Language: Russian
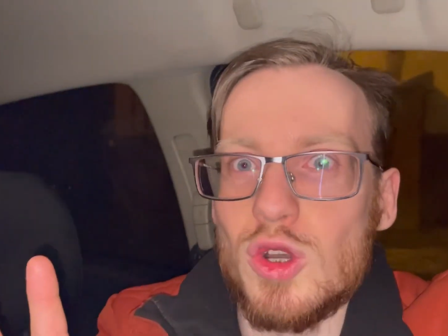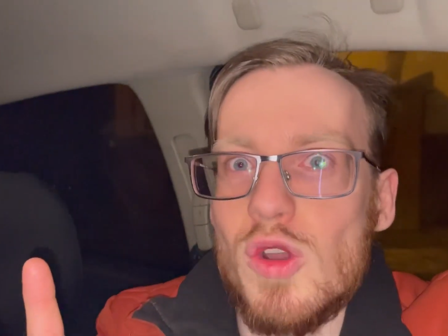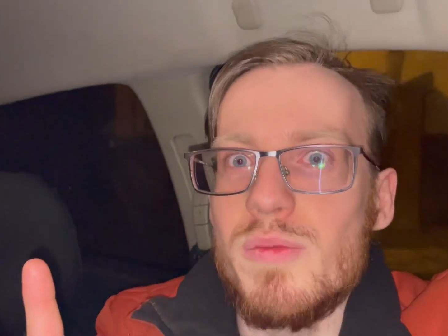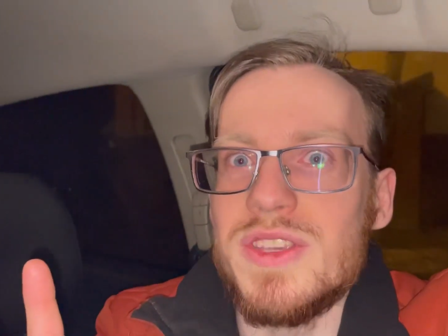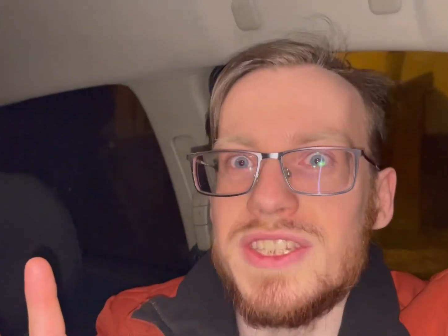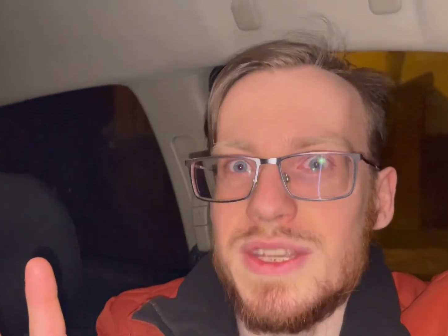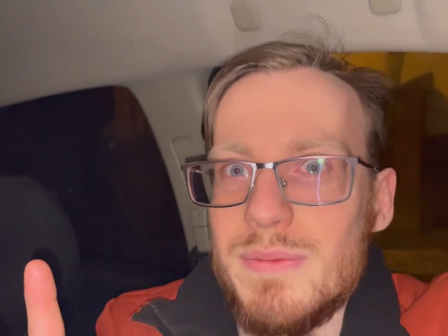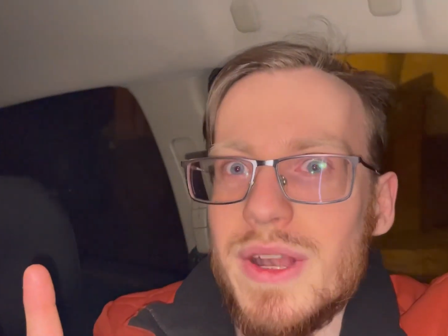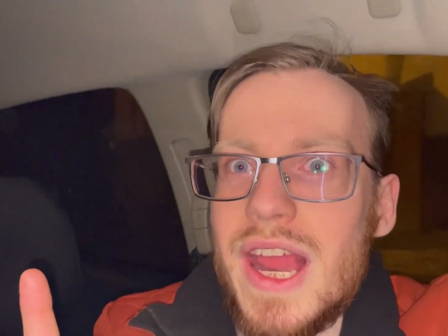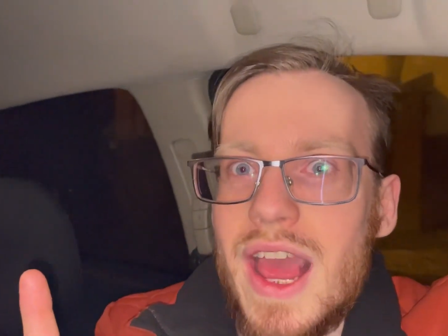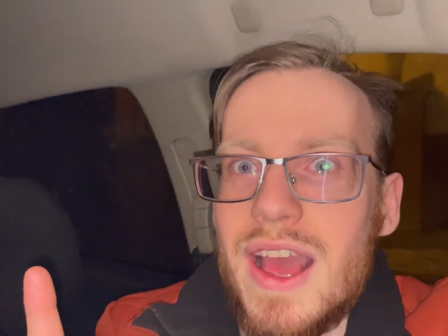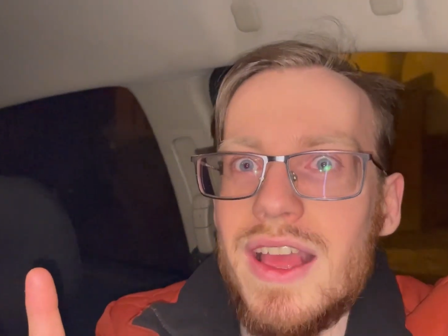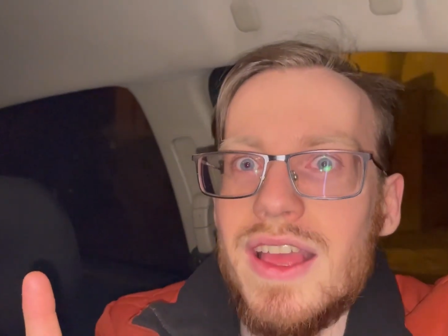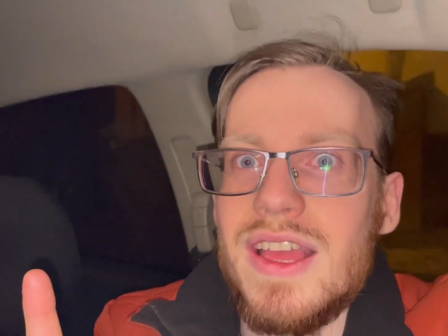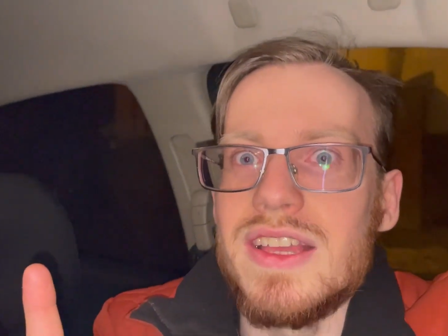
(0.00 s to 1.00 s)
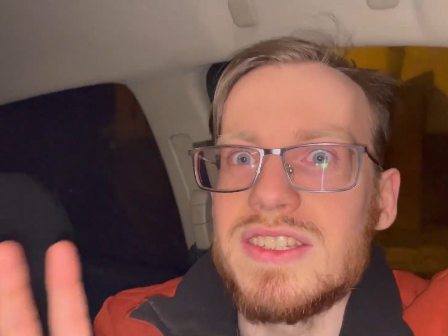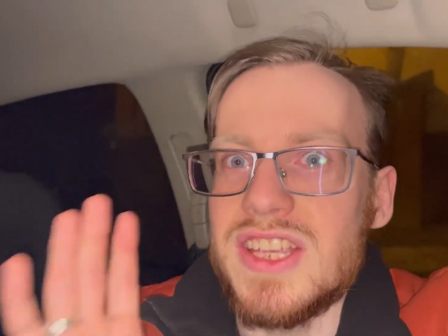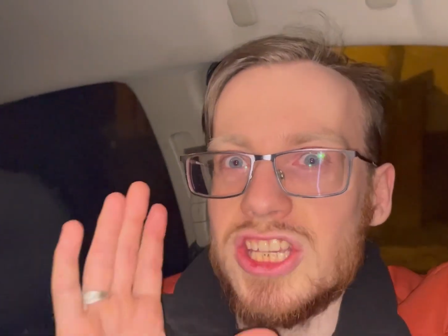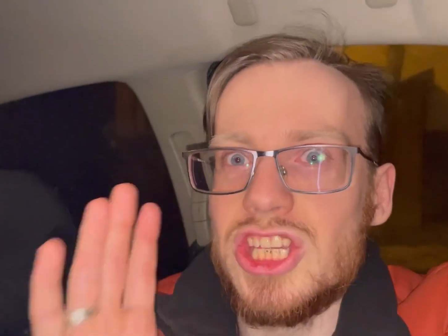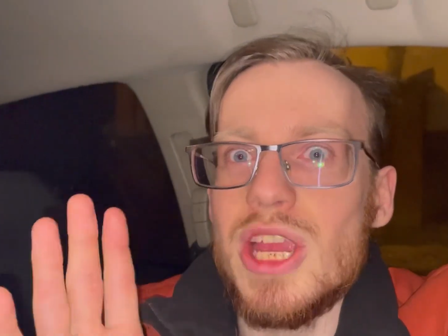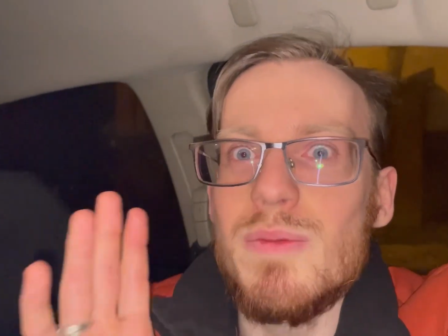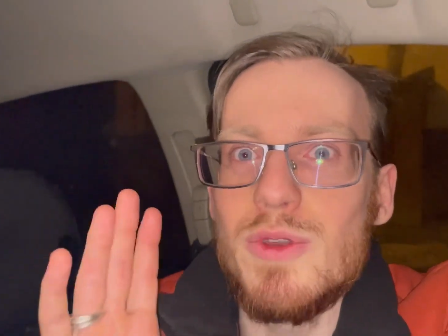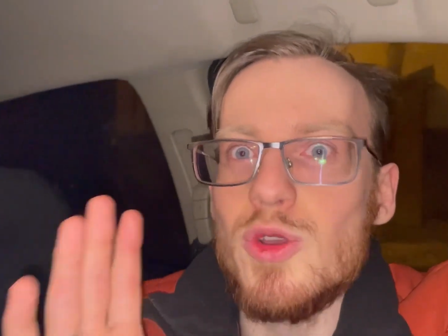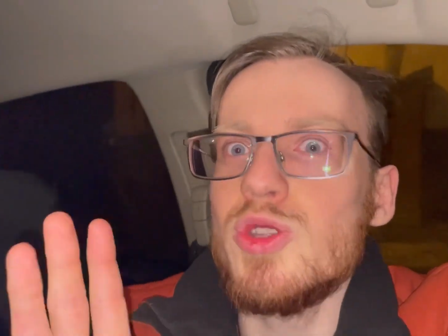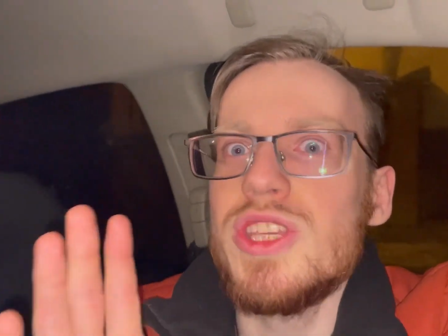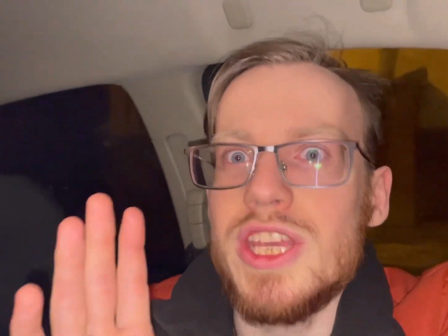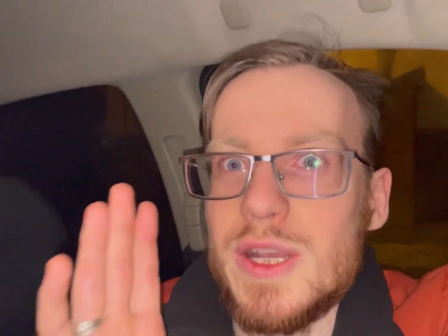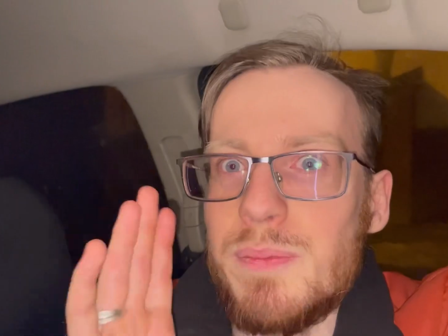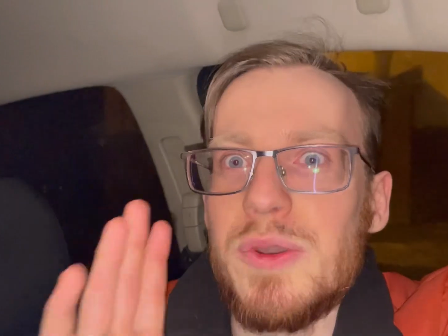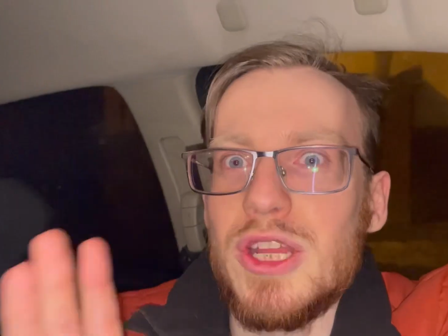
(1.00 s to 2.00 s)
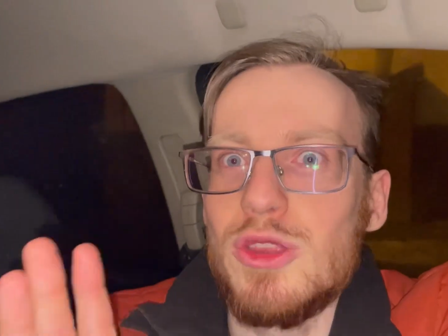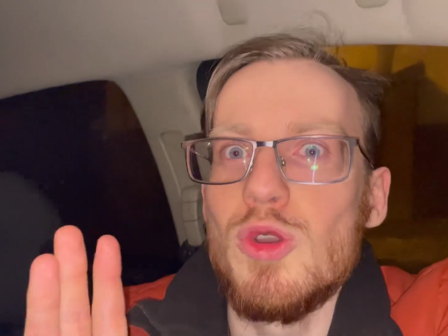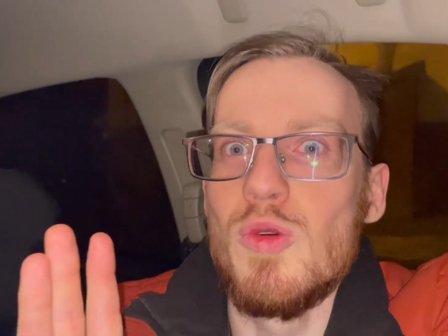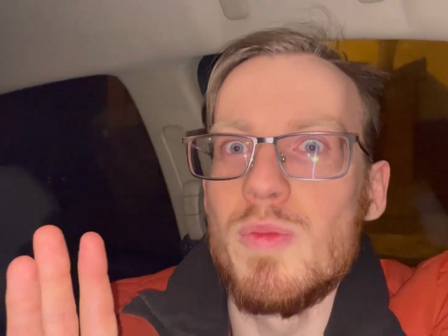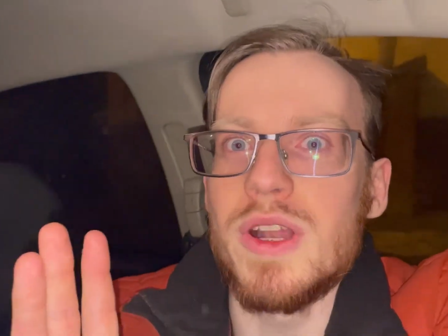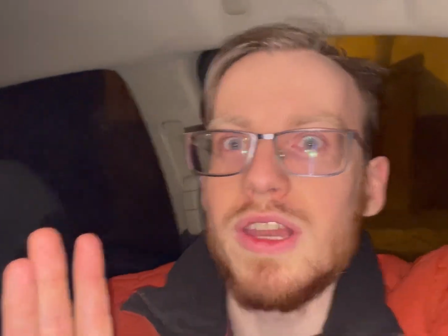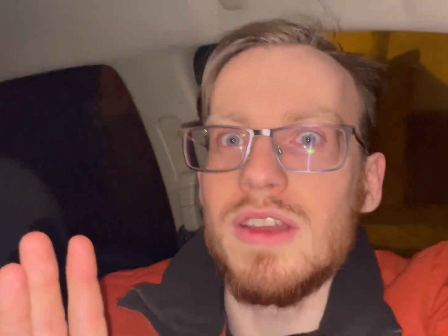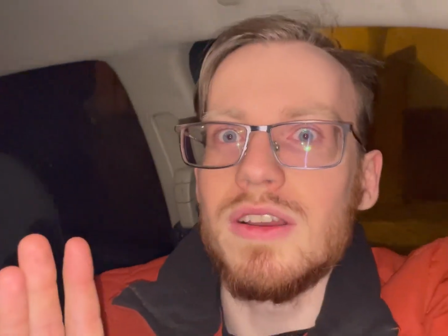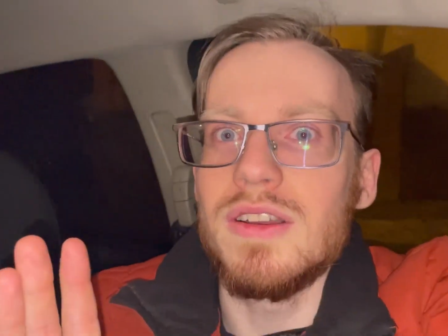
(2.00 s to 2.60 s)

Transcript: кроме Земля. Зачем люди их придумали?